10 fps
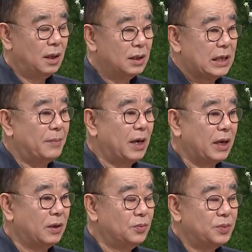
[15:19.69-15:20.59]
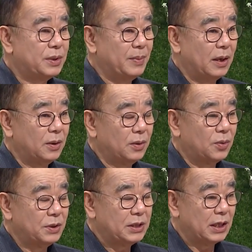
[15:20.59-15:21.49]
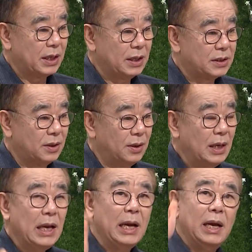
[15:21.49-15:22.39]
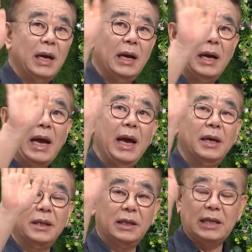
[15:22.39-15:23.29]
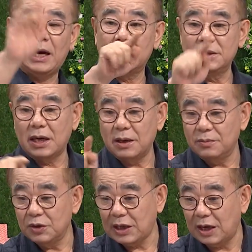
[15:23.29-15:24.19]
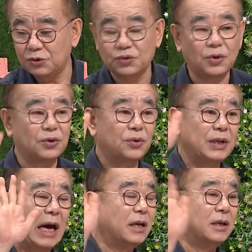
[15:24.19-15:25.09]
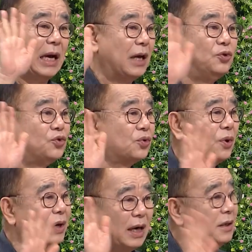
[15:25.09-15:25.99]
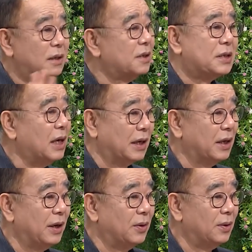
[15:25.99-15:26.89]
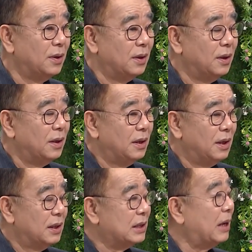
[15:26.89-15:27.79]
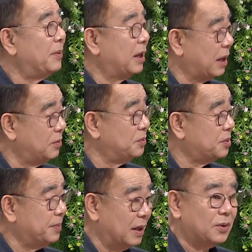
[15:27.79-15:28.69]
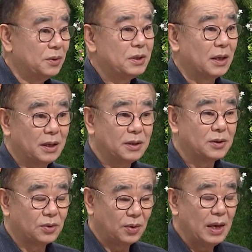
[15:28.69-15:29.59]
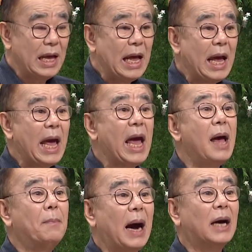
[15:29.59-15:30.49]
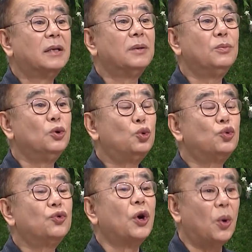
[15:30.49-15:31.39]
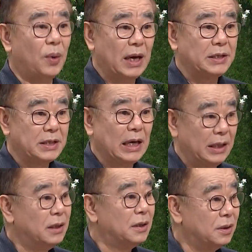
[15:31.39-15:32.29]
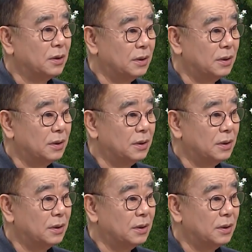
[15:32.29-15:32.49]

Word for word: 사망의 음침한 골짜기에서 해 다른 사람은 다 죽어도 나는 안 죽어라는 뜻이 아니에요. 음. 사망의 음침한 골짜기에서도 해 받음을 두려워하지 않는 음.